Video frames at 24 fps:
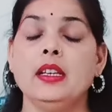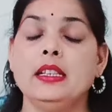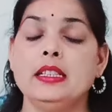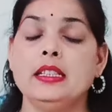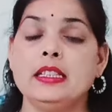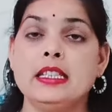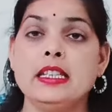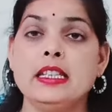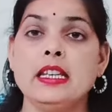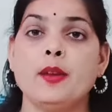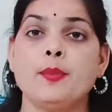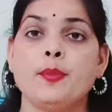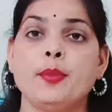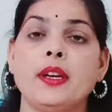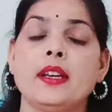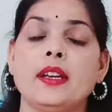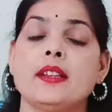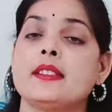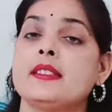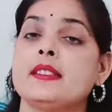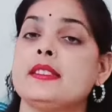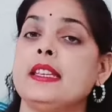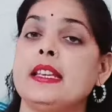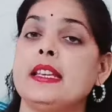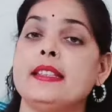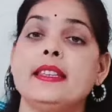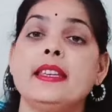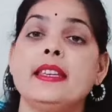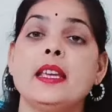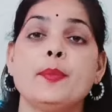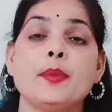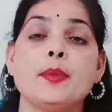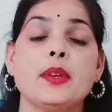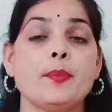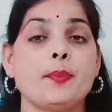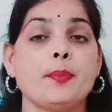जी हाँ जैसे ही
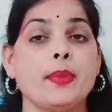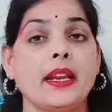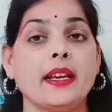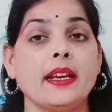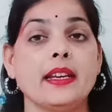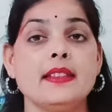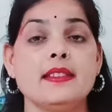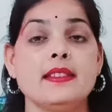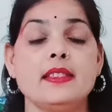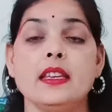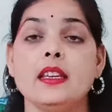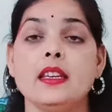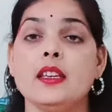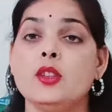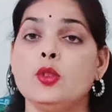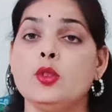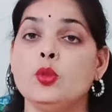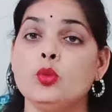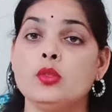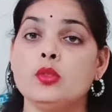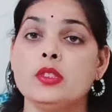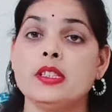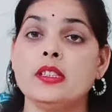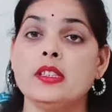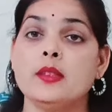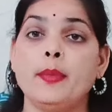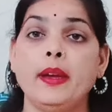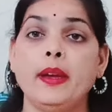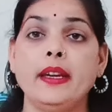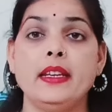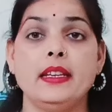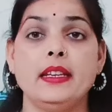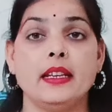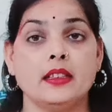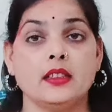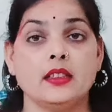आपकी प्रेगनेंसी की दूसरी तिमाही
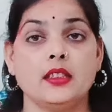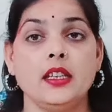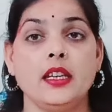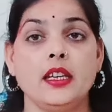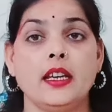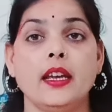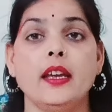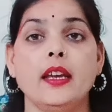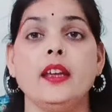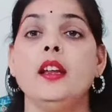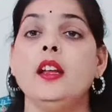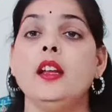लगती है